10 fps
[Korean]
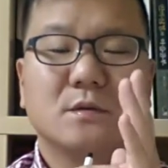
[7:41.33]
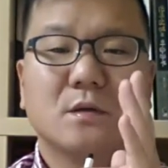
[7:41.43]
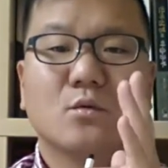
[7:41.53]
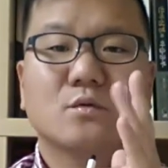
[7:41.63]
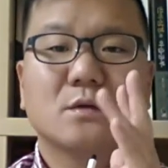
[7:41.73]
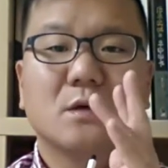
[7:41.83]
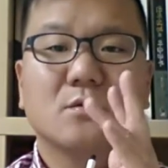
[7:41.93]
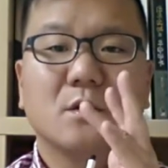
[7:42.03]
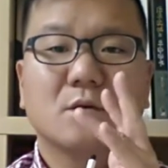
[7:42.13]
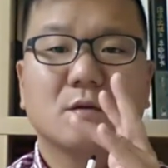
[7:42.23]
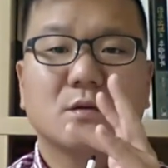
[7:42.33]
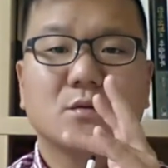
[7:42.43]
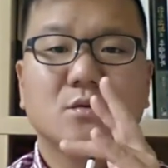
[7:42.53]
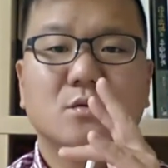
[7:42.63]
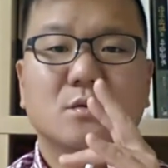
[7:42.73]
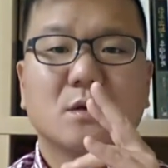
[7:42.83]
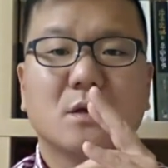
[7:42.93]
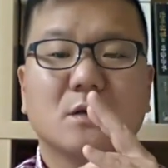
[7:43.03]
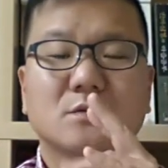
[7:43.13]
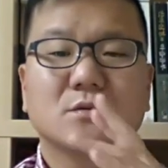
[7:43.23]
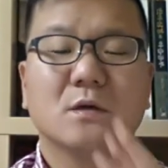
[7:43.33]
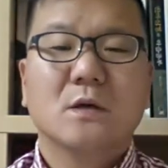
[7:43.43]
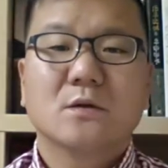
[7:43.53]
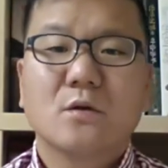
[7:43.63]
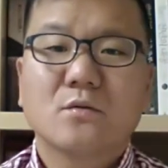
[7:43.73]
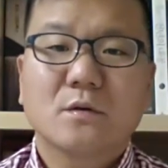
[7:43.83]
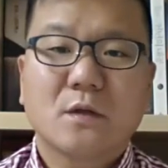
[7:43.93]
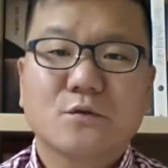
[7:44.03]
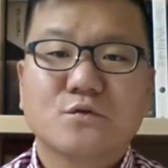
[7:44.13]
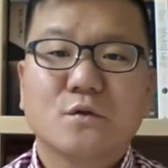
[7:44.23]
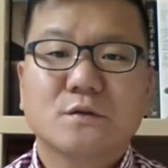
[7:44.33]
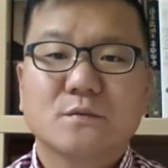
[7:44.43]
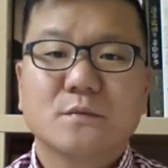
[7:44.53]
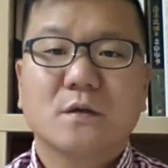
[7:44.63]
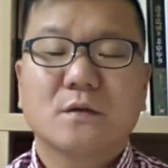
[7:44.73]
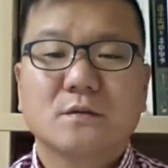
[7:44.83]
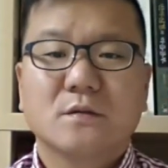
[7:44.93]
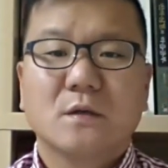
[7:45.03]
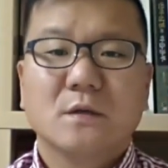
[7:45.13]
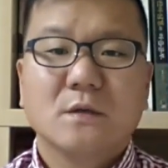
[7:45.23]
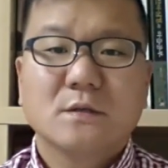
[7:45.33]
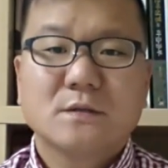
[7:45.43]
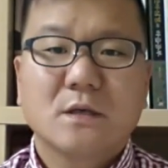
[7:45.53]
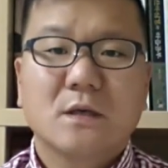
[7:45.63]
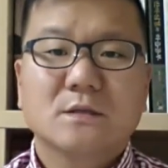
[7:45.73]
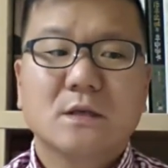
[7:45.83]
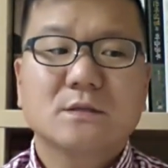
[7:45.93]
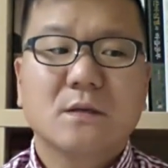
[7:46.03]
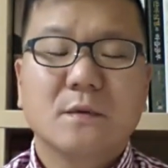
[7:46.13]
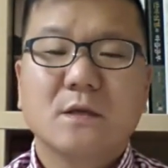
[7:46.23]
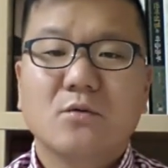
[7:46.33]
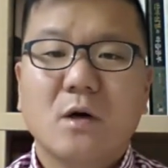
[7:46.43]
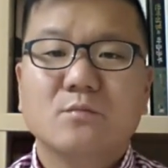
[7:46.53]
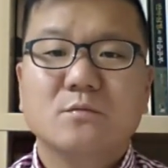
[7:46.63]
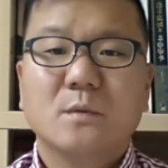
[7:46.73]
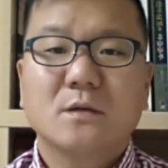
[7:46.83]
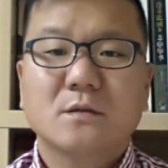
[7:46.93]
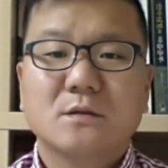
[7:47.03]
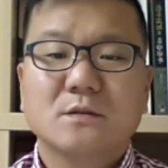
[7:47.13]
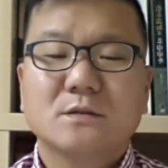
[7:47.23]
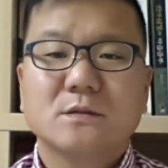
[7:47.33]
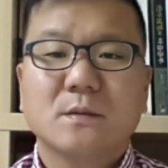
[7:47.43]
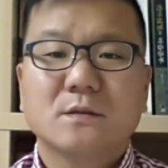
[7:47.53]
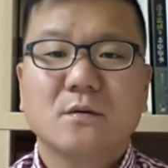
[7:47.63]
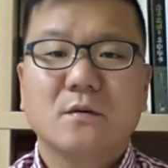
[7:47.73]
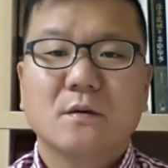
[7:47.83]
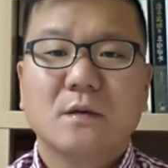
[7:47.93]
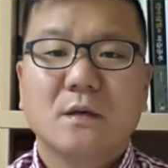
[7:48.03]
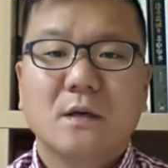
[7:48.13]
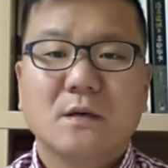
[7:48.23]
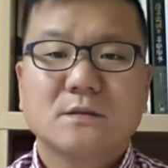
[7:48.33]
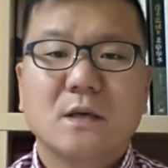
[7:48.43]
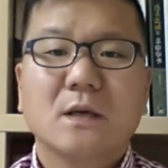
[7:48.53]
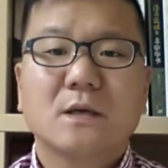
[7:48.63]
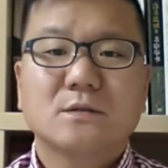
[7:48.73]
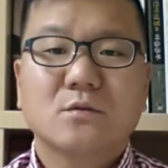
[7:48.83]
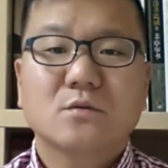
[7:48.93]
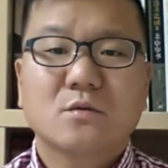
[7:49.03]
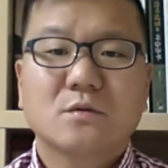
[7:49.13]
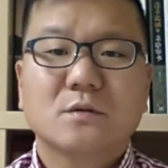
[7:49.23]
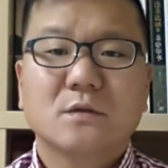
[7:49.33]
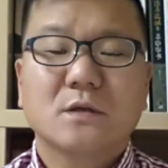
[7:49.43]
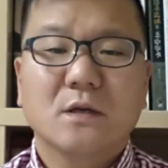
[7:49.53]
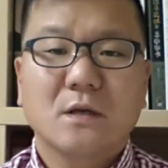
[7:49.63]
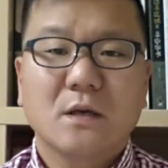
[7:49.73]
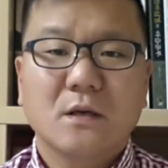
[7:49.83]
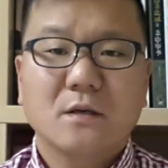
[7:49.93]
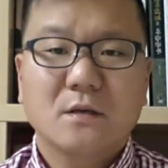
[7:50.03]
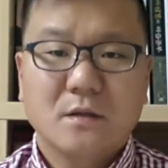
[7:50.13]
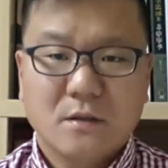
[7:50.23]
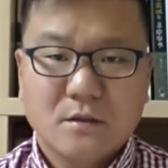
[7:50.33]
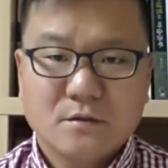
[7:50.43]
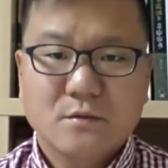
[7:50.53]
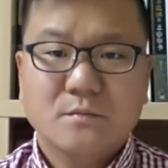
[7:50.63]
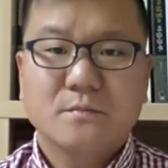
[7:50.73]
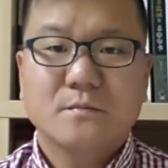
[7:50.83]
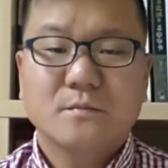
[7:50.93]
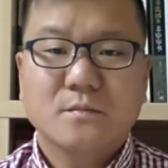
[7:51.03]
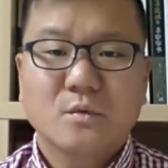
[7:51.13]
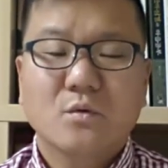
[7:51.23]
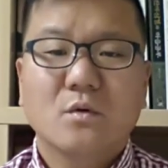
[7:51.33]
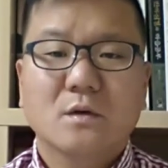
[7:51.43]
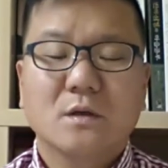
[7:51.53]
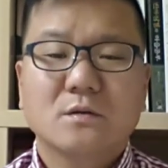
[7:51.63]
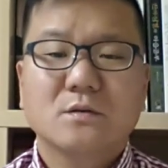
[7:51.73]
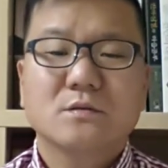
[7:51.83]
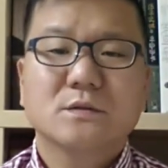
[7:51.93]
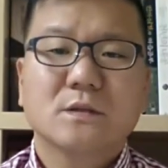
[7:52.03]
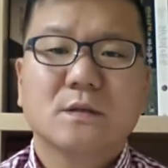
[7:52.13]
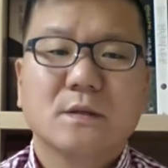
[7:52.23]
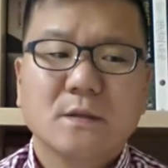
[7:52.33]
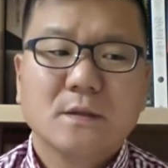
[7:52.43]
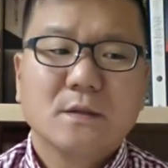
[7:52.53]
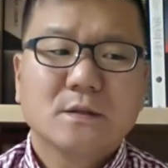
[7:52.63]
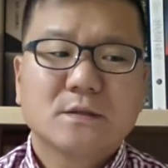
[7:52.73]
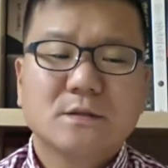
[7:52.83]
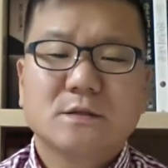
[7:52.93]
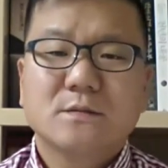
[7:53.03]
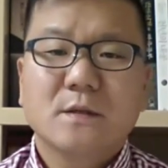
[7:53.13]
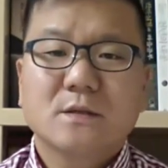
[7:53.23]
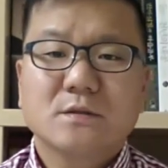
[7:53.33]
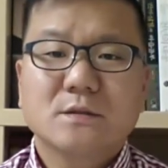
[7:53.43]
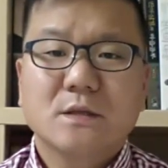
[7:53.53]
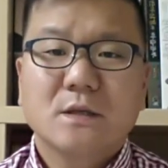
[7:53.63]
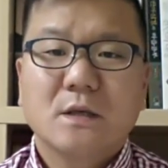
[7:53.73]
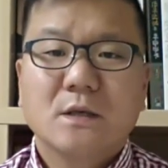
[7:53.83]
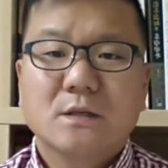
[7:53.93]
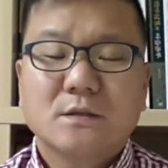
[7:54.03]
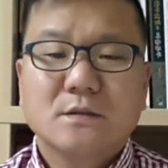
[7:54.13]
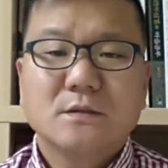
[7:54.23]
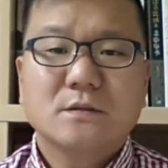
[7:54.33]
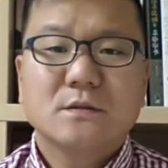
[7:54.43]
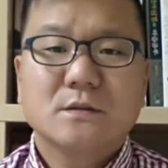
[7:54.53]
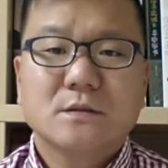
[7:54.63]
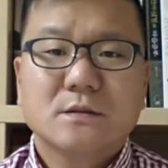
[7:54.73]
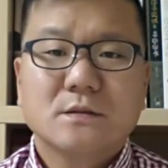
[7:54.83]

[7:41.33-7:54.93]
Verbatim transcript: 이렇게 녹더라고요. 그래서 이렇게 돼가지고 결국은 다 죽었습니다. 그래서 제가 산세베리아 화분만 그 집에서 한 세 개 정도로 그렇게 좀 놓은 것 같아요. 그리고 이제 그 집에서 이제 그